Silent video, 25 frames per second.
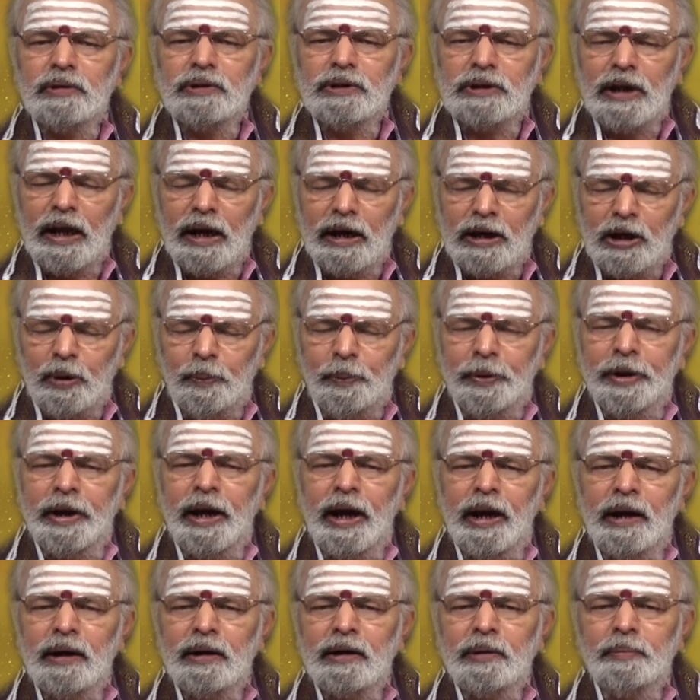జరగకపోయినా
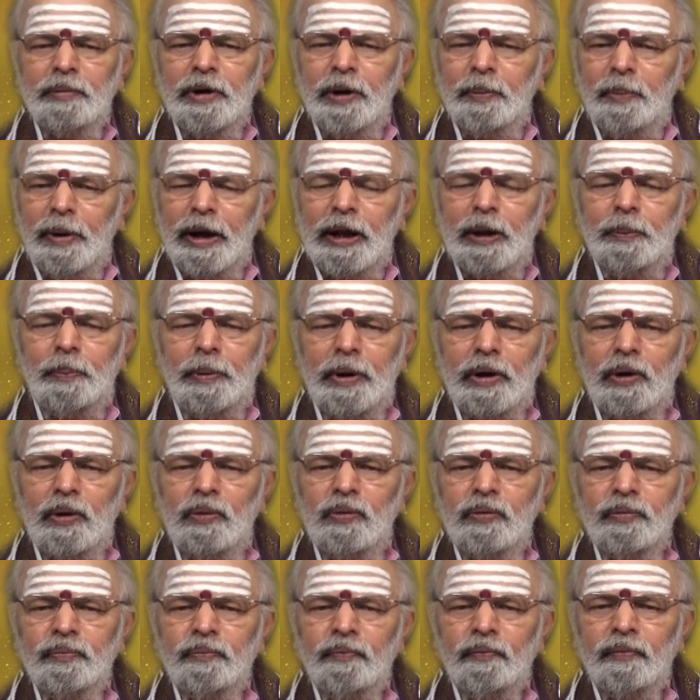మీరు బాధపడరు
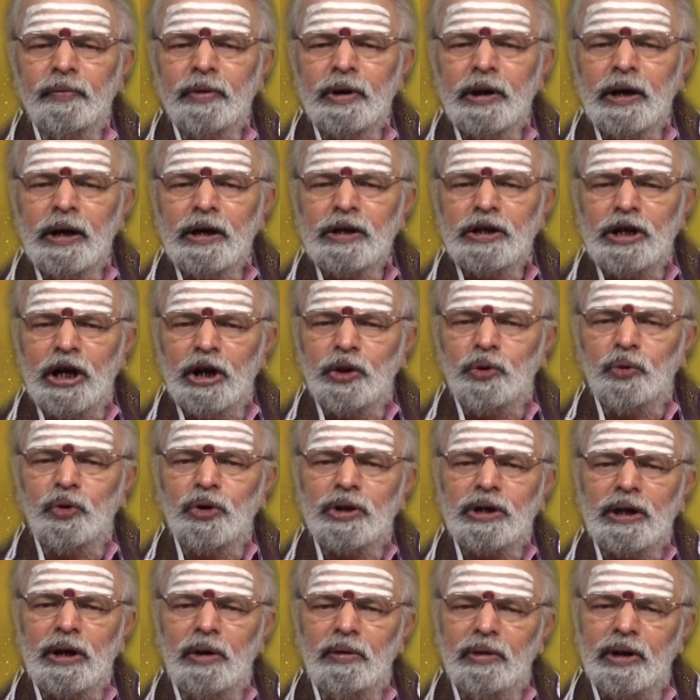
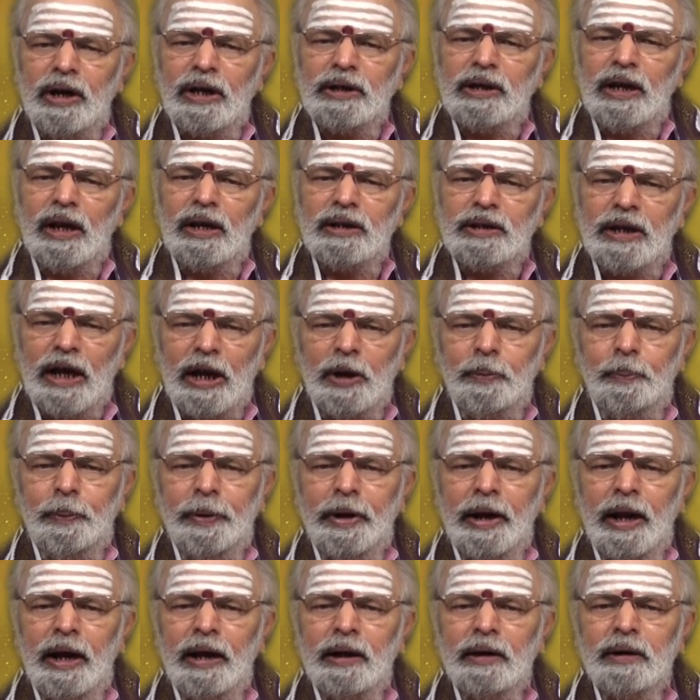చేతికొచ్చిన అవకాశాలు
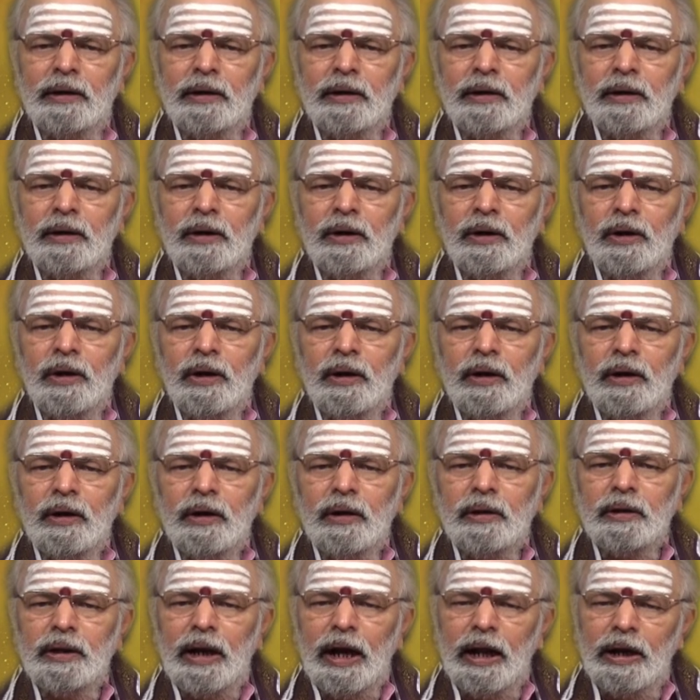జారిపోయినా
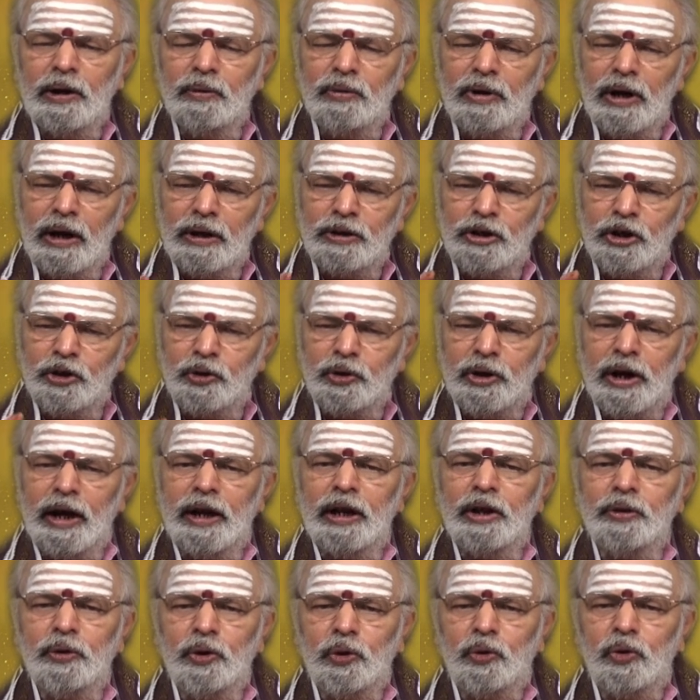దాన్ని కూడా దిట్టుగానే
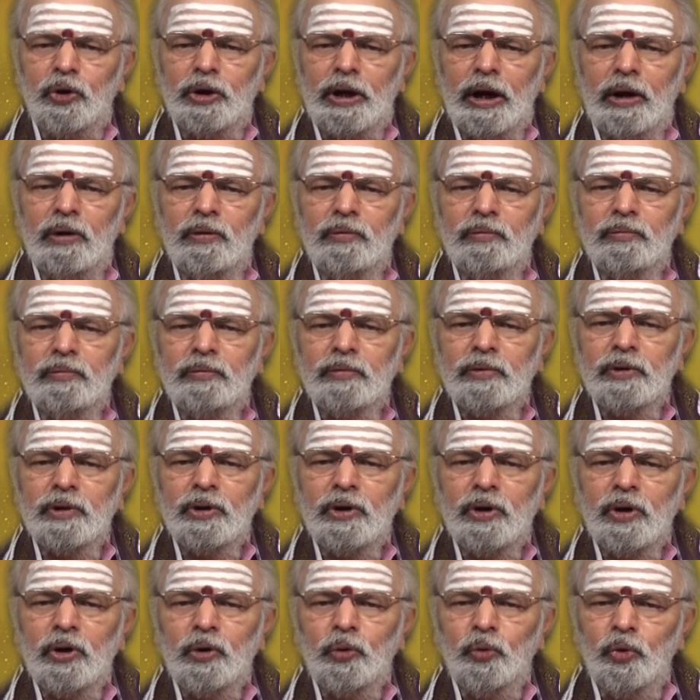ఎదుర్కొంటారు
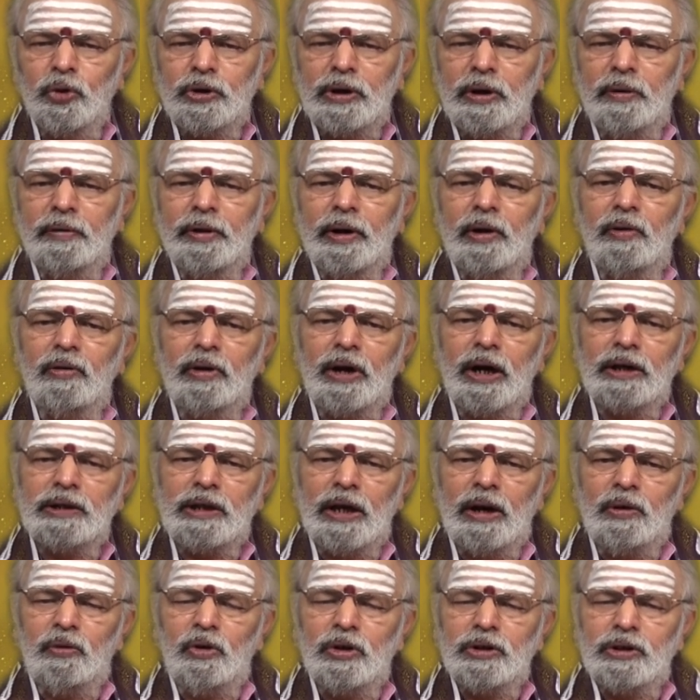నూతనమైన
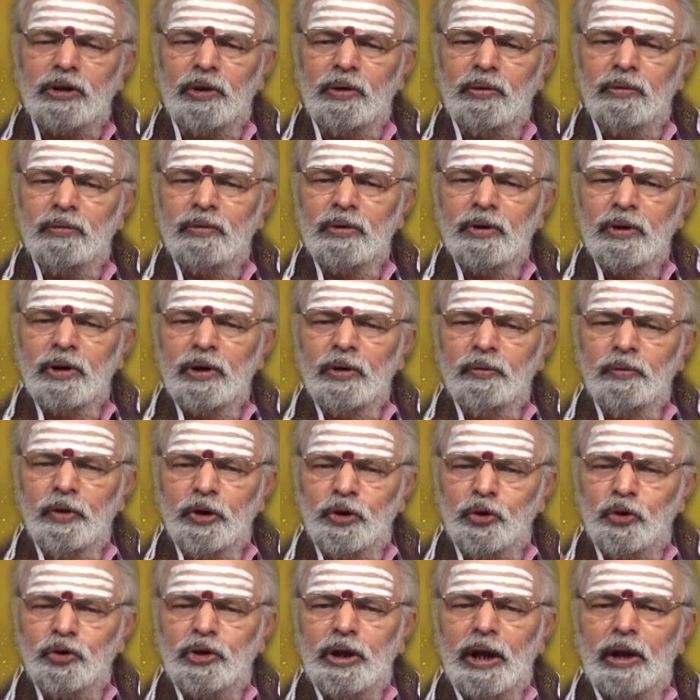అవకాశాల కోసం
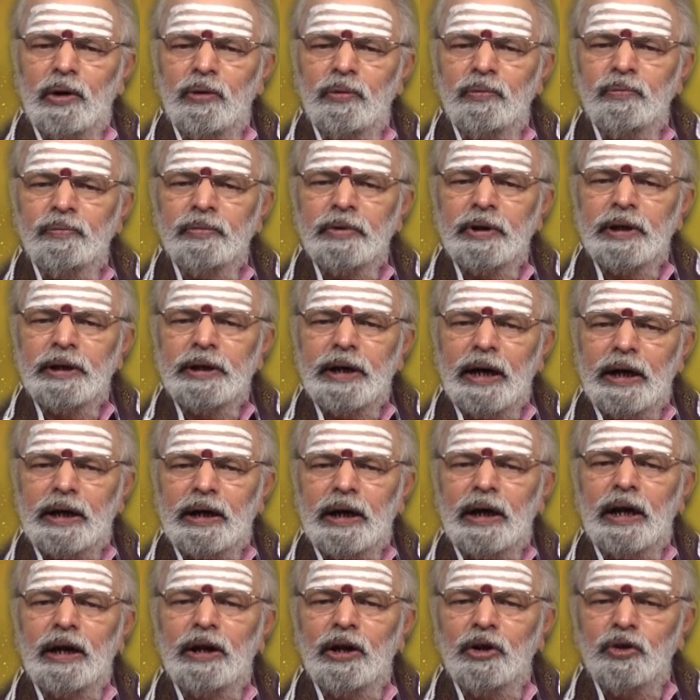వెతుకుతారు
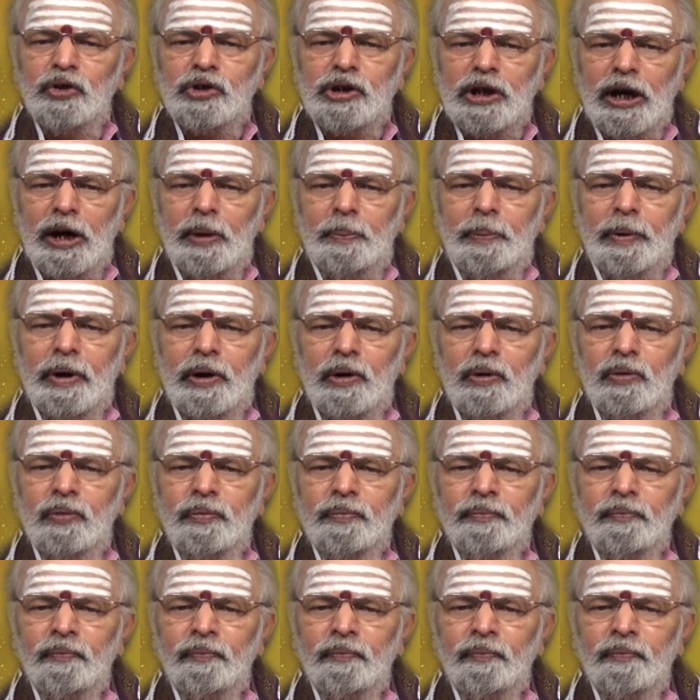ఎక్కడా నిరుత్సాహపడరు